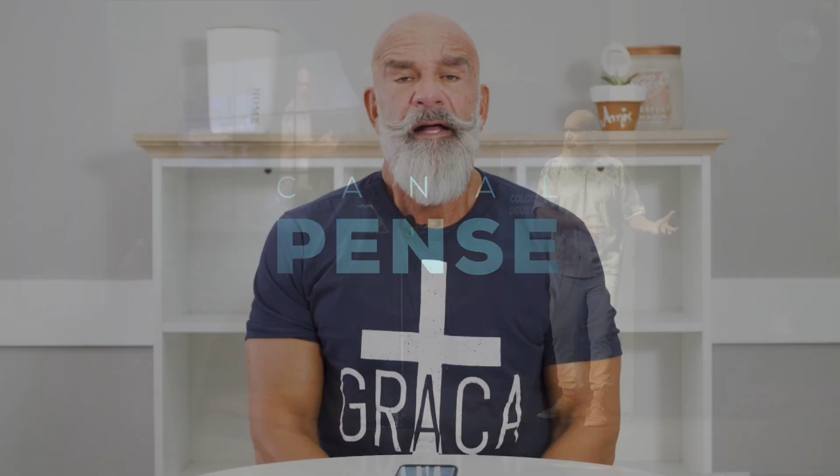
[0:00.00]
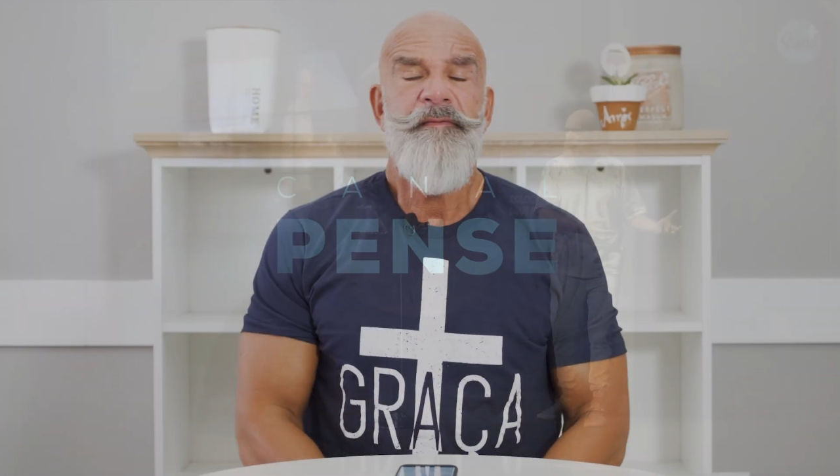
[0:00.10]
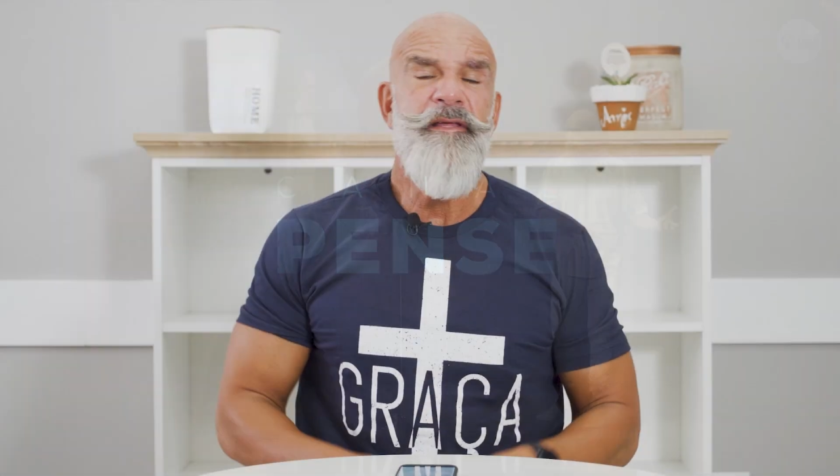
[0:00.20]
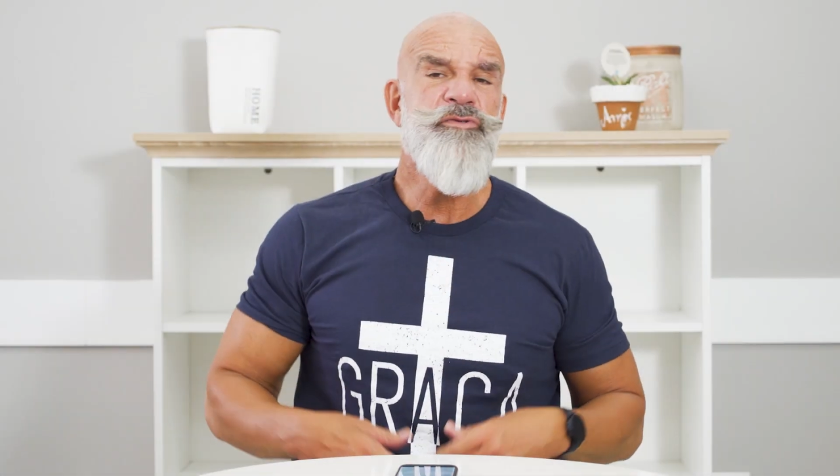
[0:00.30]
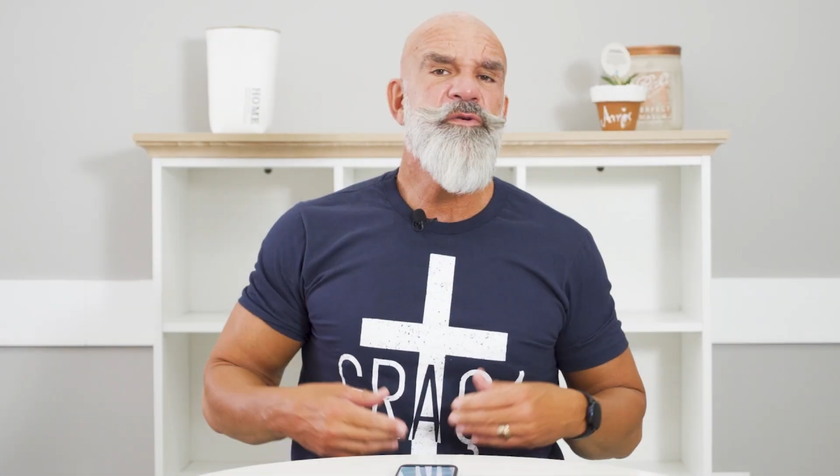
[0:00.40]

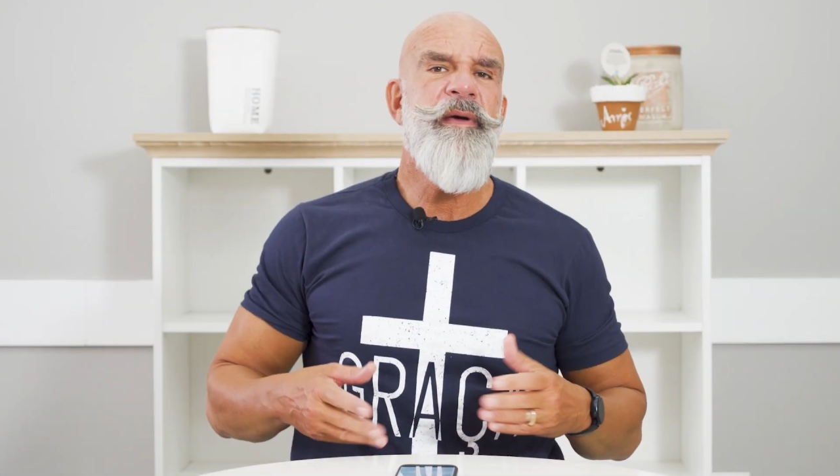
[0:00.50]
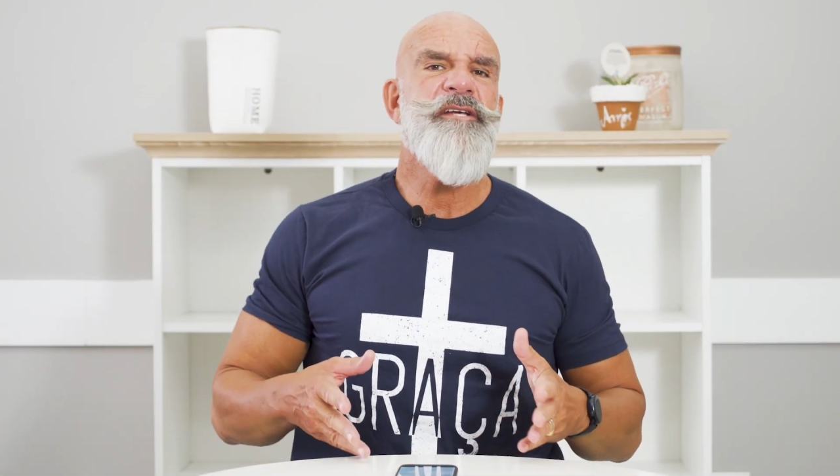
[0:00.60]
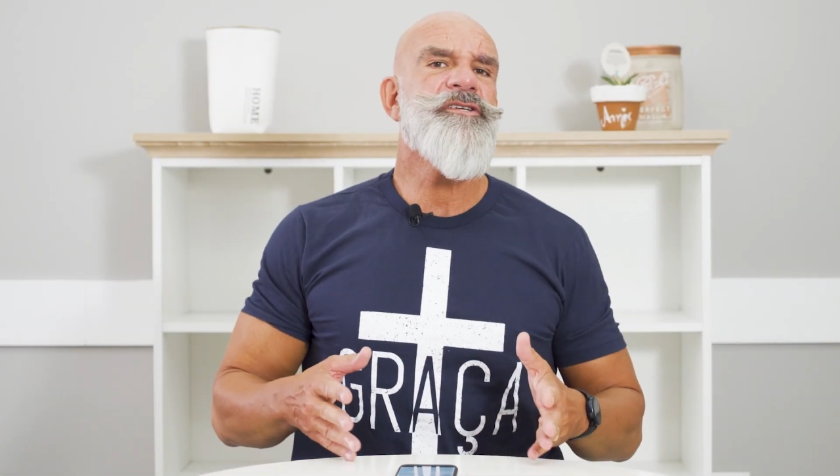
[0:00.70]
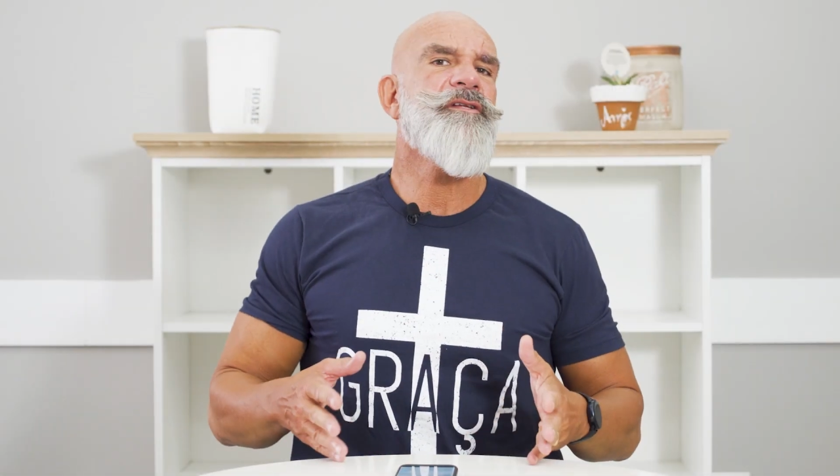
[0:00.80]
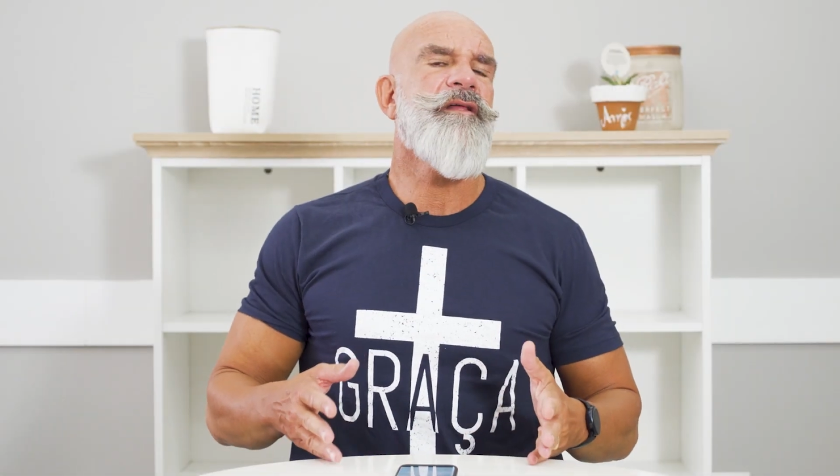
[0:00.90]
Deus
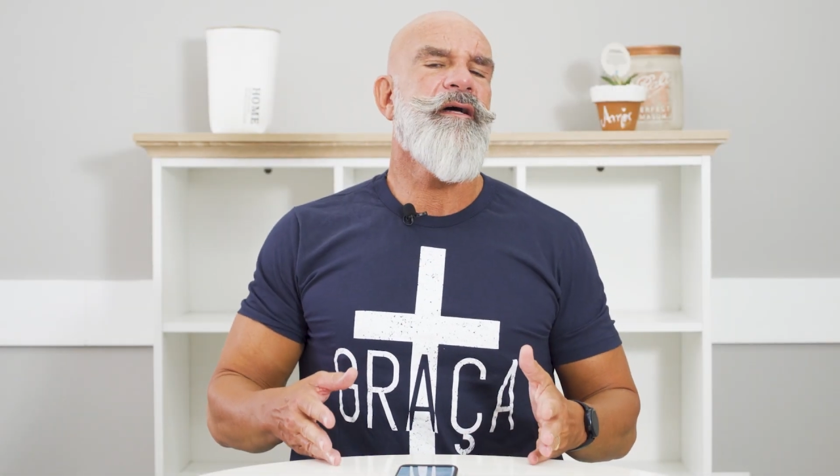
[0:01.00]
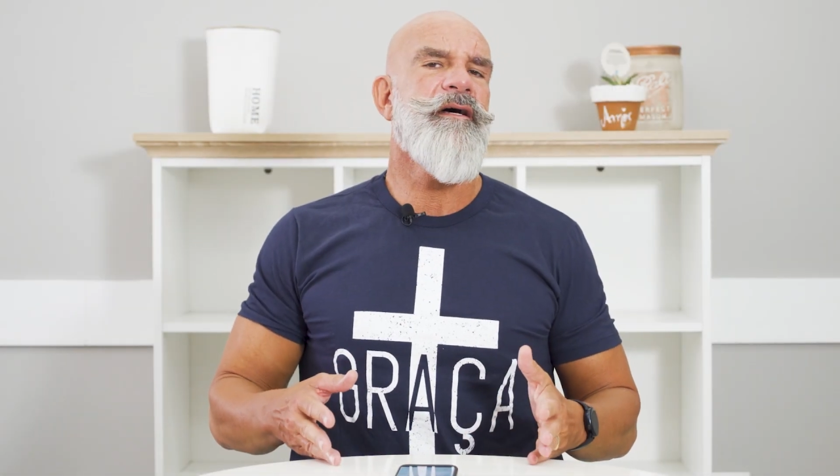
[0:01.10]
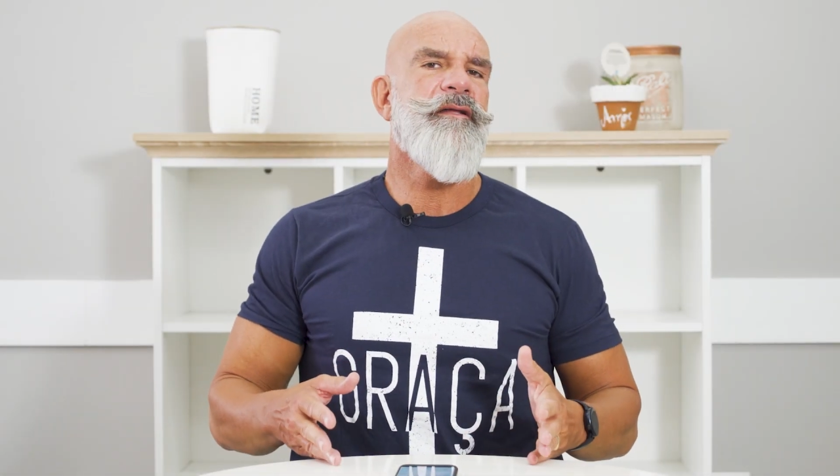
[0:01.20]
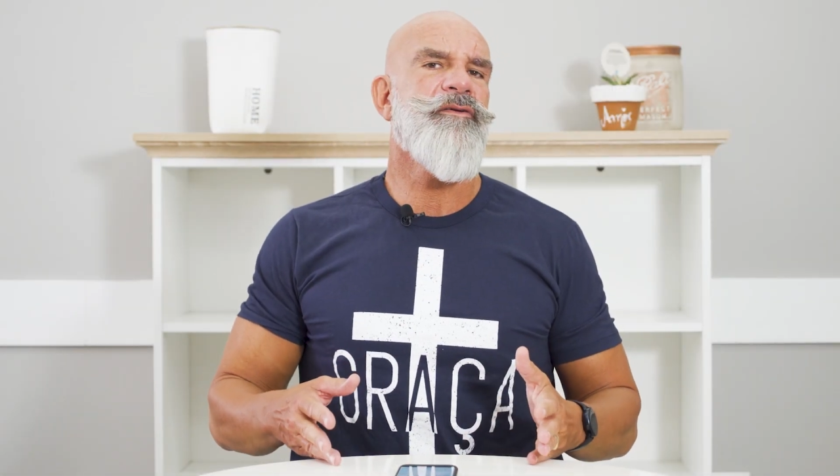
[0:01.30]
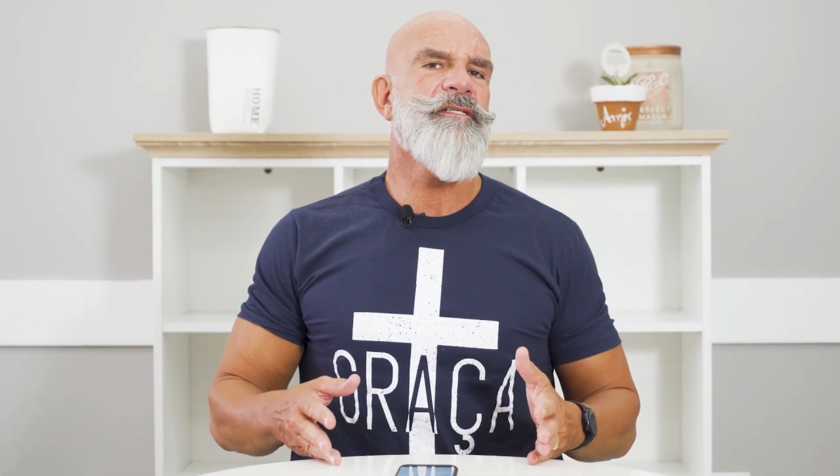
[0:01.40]
mexe
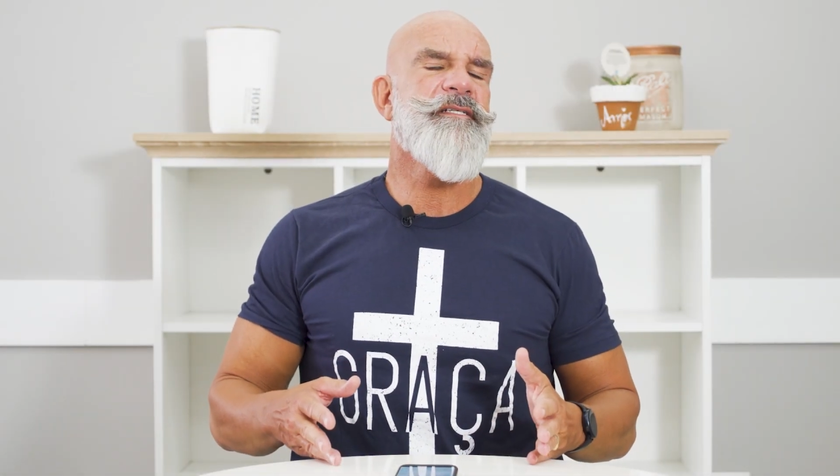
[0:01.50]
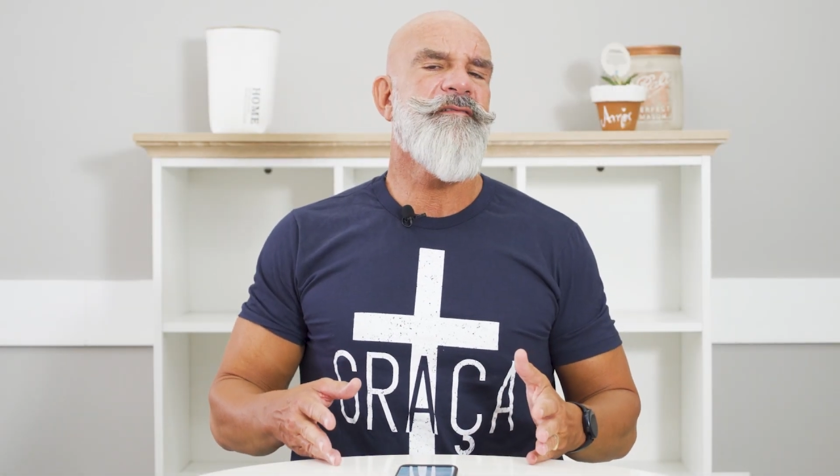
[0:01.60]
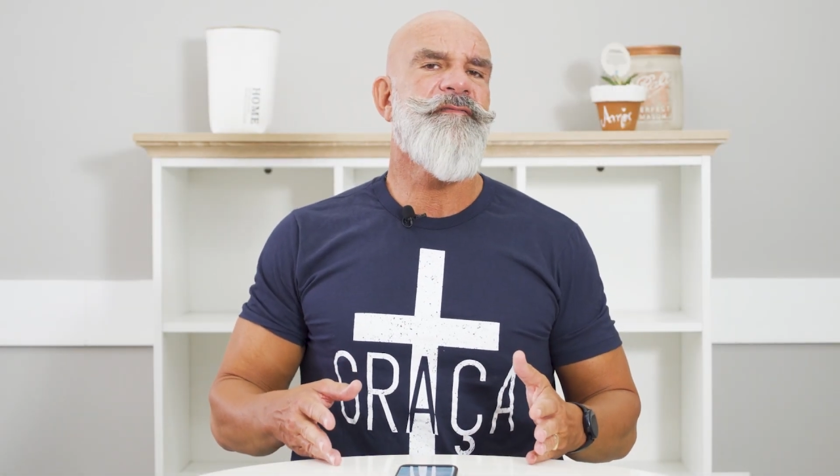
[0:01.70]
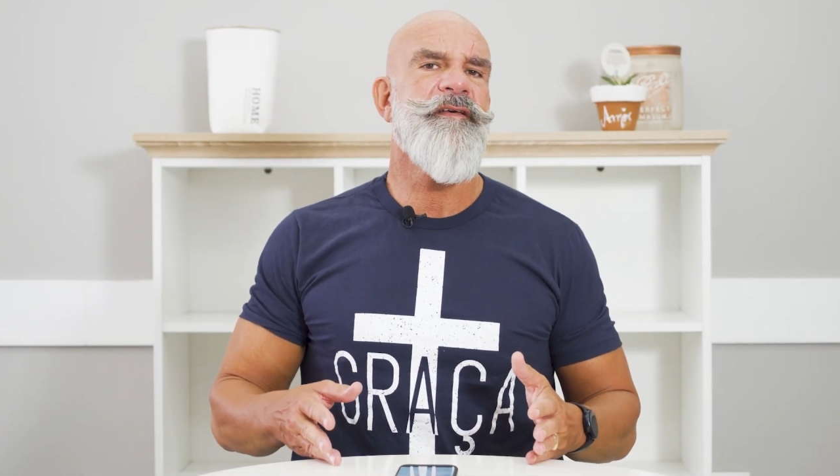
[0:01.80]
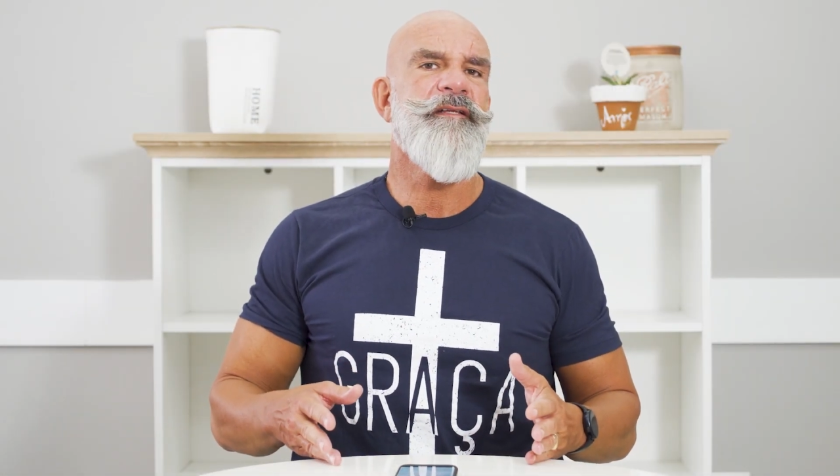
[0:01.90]
na nossa
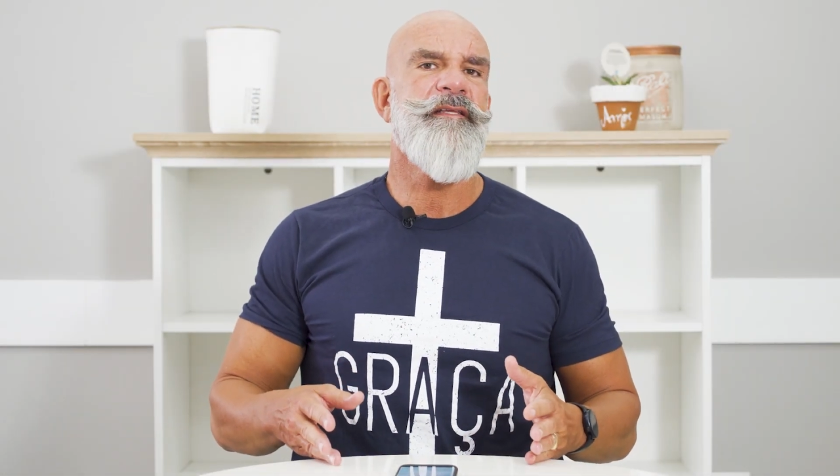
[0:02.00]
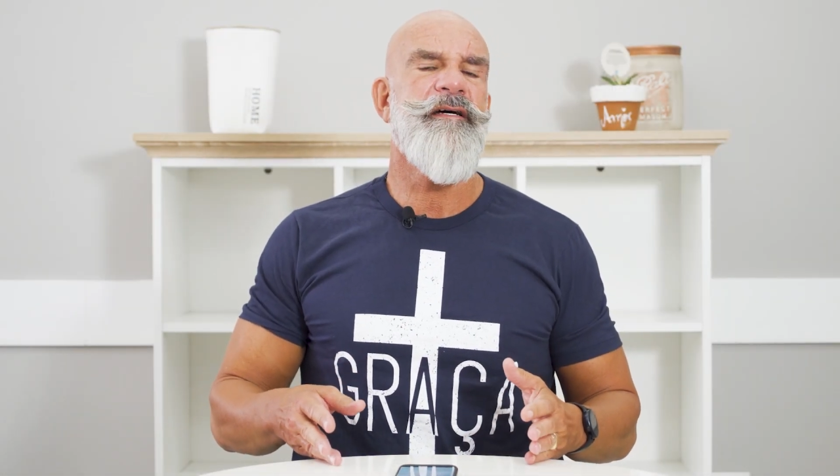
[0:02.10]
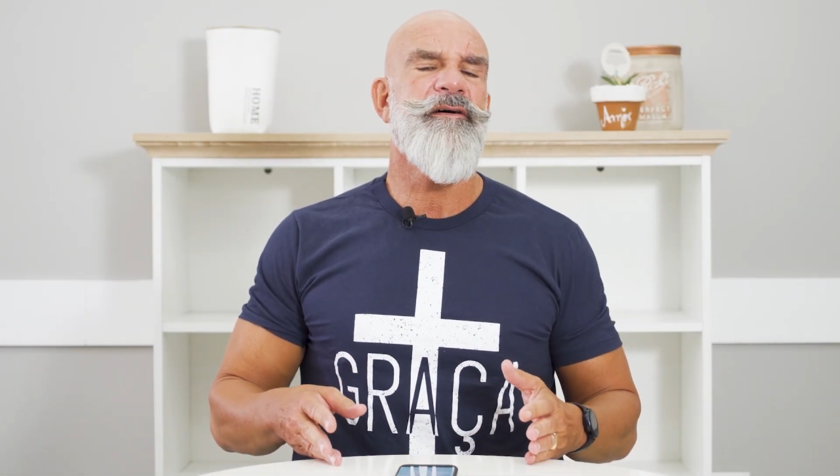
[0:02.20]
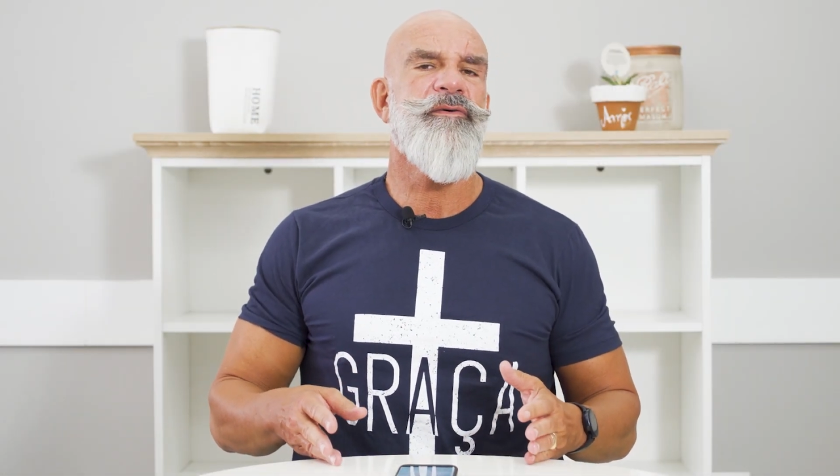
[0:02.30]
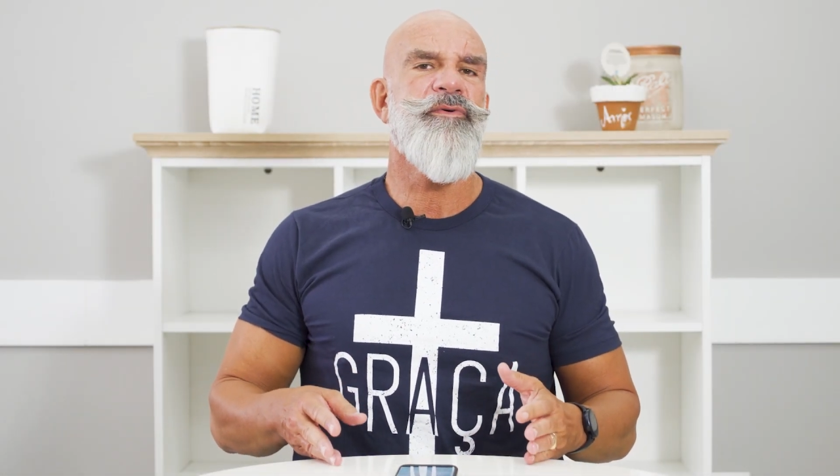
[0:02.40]

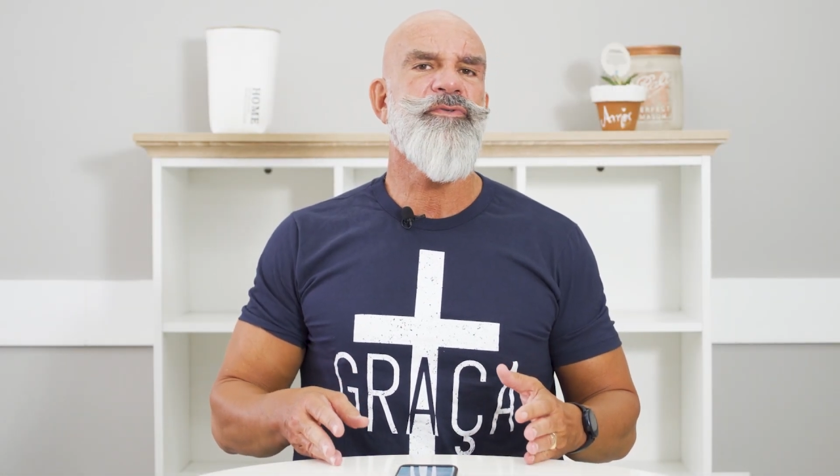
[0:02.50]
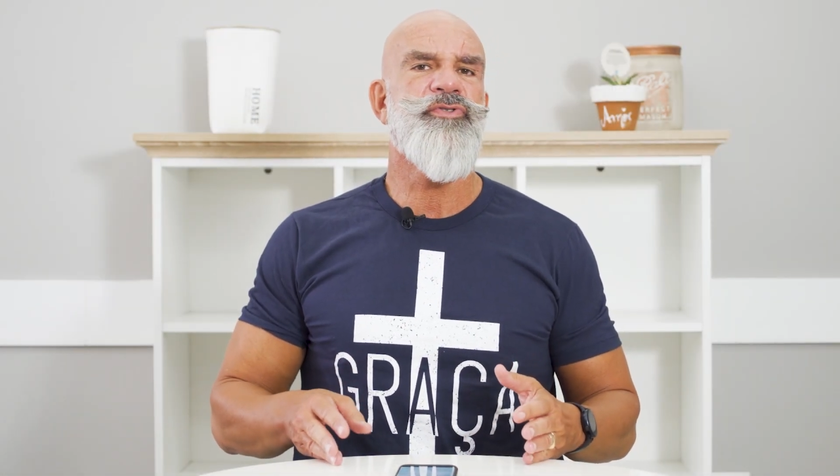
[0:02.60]
vida ou